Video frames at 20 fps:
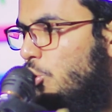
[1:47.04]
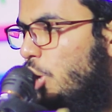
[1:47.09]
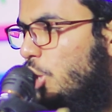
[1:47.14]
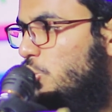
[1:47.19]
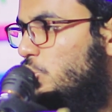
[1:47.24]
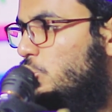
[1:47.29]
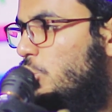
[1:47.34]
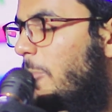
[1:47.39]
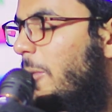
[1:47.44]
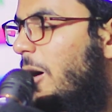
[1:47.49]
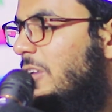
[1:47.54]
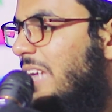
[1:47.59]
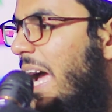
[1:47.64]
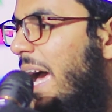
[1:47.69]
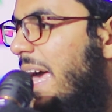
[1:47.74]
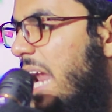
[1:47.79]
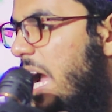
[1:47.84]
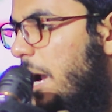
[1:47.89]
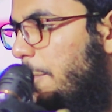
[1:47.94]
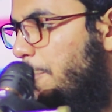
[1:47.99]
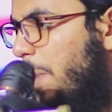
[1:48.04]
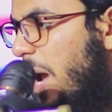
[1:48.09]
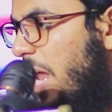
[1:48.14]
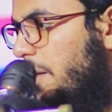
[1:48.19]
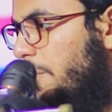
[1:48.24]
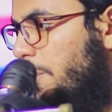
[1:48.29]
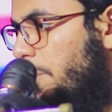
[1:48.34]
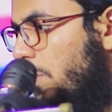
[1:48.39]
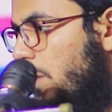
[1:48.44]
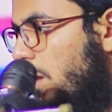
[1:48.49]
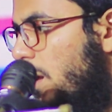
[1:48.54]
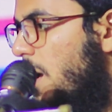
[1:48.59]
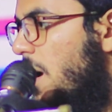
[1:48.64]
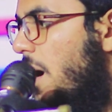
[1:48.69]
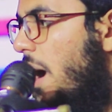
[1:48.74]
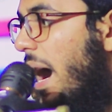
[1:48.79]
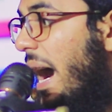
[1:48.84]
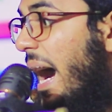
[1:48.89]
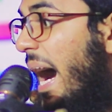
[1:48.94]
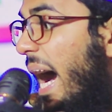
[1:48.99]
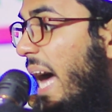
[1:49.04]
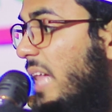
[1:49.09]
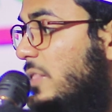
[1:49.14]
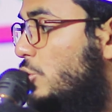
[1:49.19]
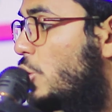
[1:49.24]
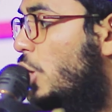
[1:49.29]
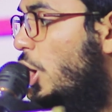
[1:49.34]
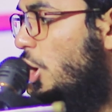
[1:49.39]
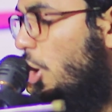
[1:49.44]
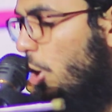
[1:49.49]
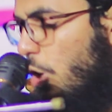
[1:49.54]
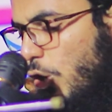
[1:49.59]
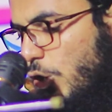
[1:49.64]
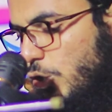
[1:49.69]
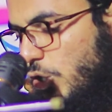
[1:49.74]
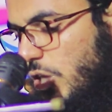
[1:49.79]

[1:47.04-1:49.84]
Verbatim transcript: দূরত্ব বজায় রাখবেন হাত ঘন ঘন